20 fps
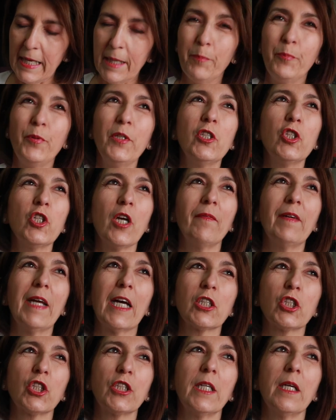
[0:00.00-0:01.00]
Et puis j'avais
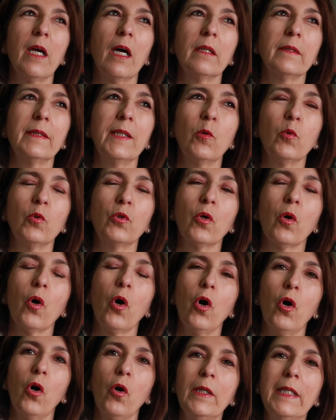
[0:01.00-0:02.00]
acheté un
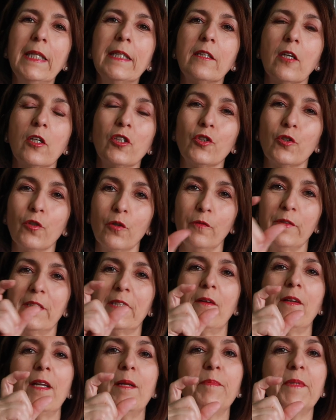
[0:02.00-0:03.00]
déodorant Little Joe, vous
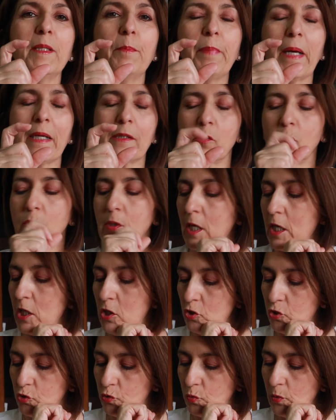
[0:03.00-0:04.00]
savez les petits
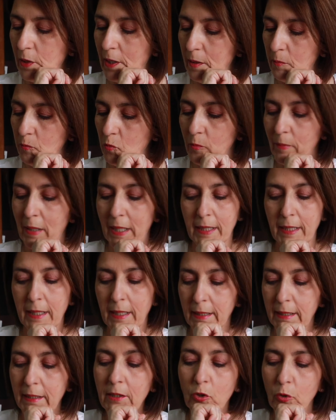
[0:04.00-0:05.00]
personnages, celui-là mon mari
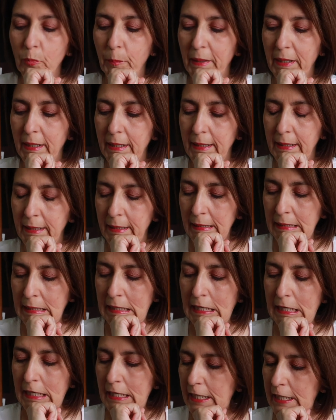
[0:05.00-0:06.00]
l'a récupéré.
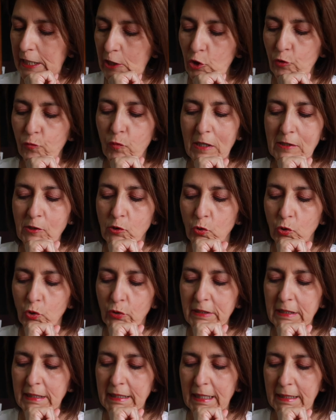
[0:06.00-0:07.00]
Et je vois sur le
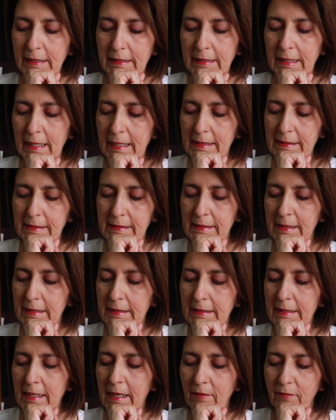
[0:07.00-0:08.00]
ticket de caisse,
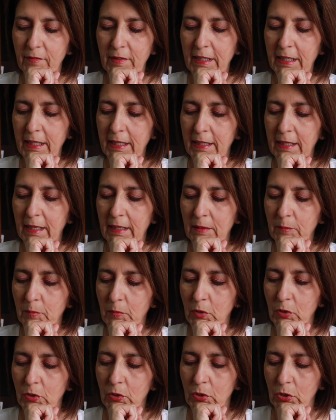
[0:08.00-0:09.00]
il y avait
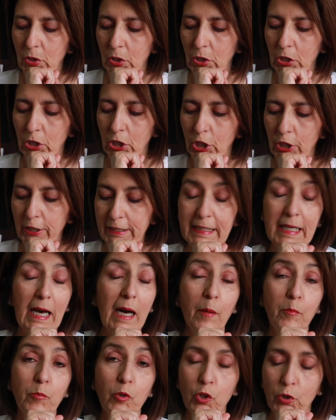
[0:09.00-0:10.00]
également un
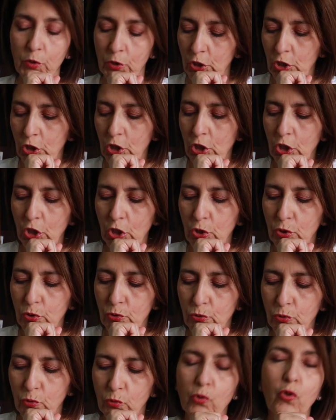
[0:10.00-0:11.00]
câble.
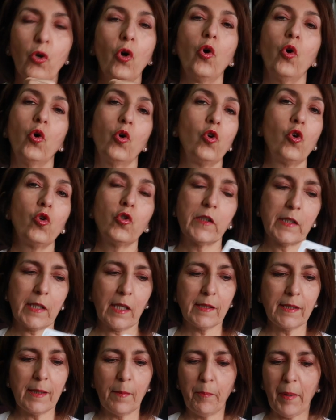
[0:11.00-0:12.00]
Donc euh,
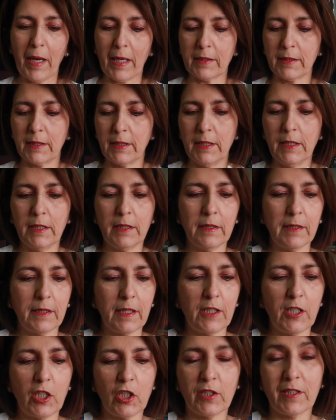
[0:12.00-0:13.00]
ça c'est parti, ça
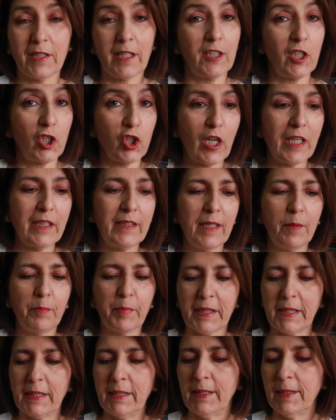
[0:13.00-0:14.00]
a déjà été
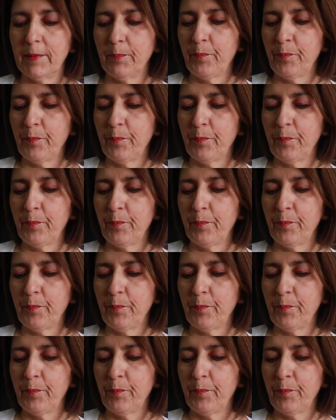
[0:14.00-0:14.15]
pris.